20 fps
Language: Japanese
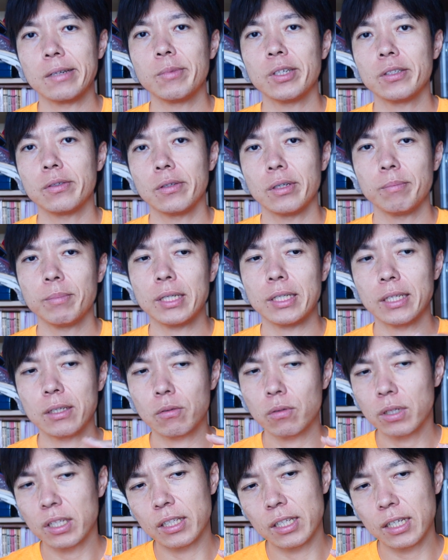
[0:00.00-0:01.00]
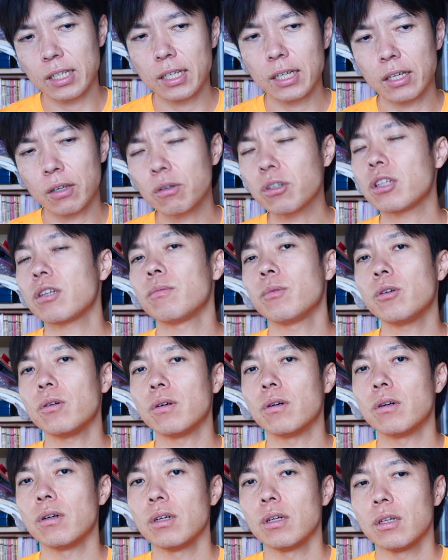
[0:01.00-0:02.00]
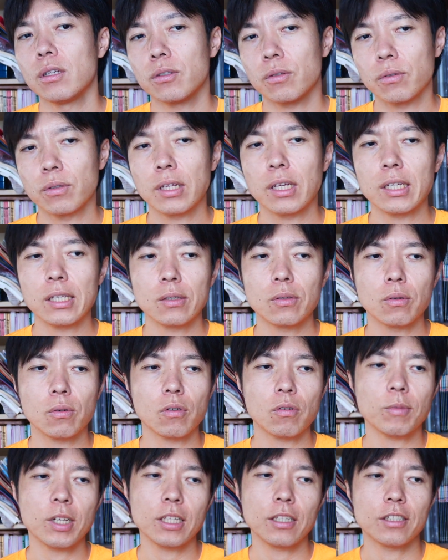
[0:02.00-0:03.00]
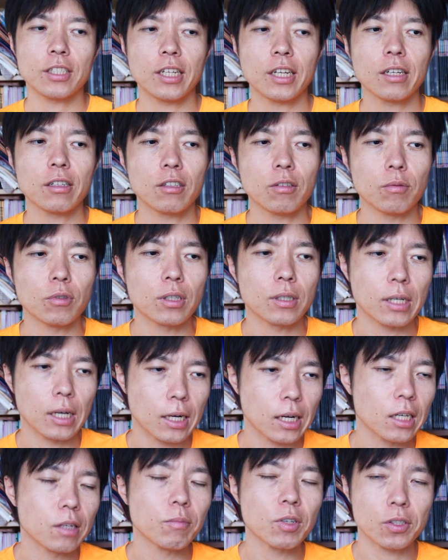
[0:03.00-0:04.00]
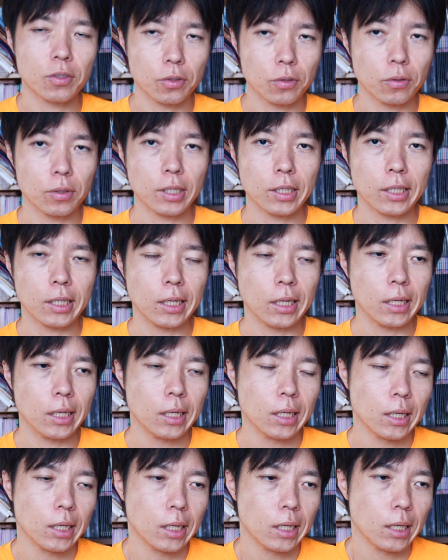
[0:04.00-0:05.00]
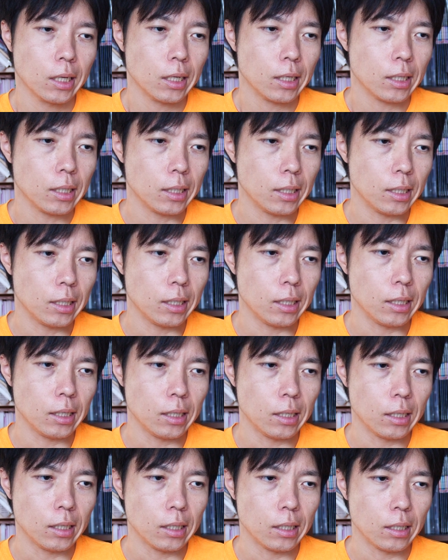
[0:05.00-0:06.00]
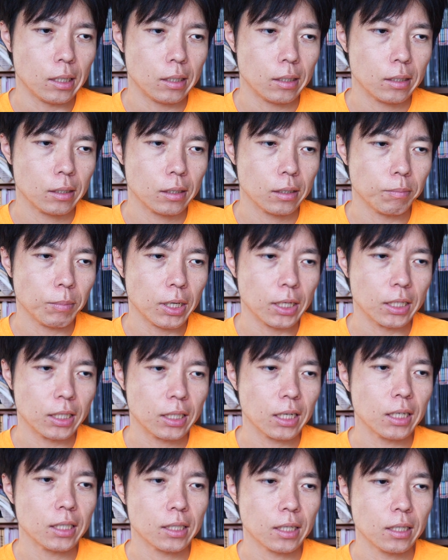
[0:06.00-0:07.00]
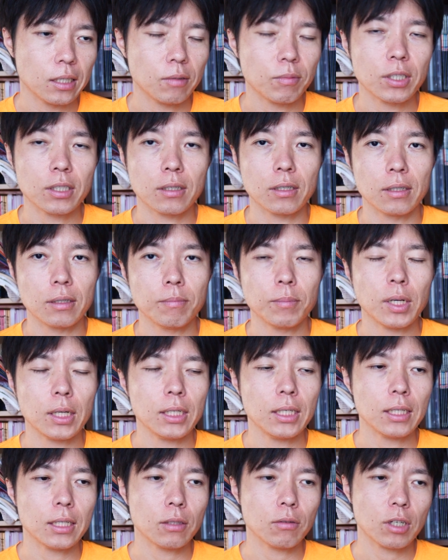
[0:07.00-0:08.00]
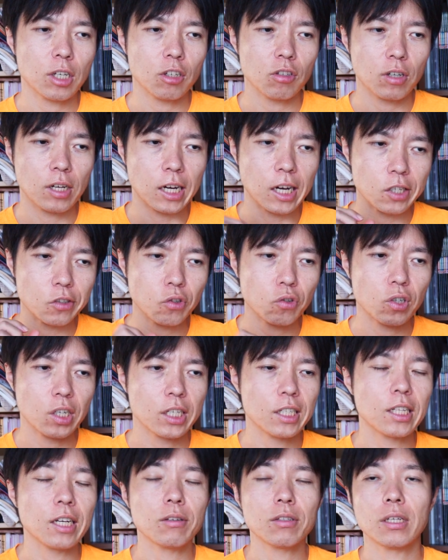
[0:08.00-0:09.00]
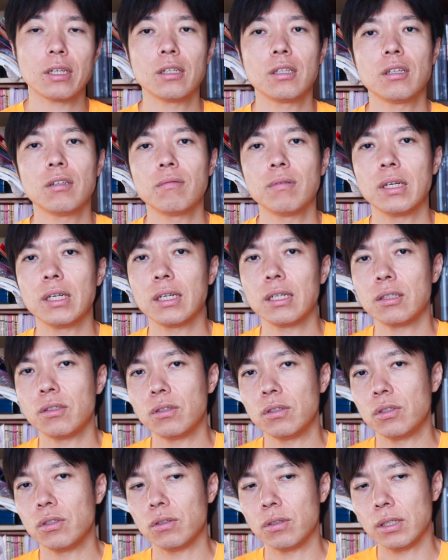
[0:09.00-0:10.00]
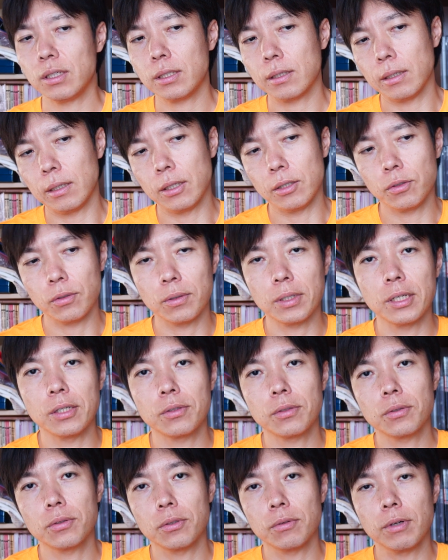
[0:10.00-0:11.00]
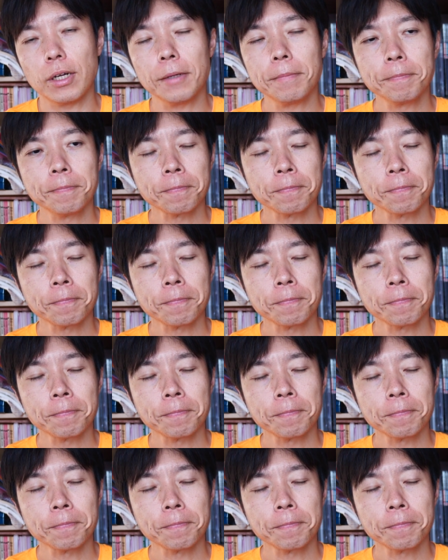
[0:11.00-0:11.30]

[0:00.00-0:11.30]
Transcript: りますよね、まあ、でこれ出来が良くてもそんなにそこまでじゃなくてもかかりますよだってああまあ、期待されてますからね、まあ、言い方を変えると過剰な期待をされてる場合が通常ですから長男長女は。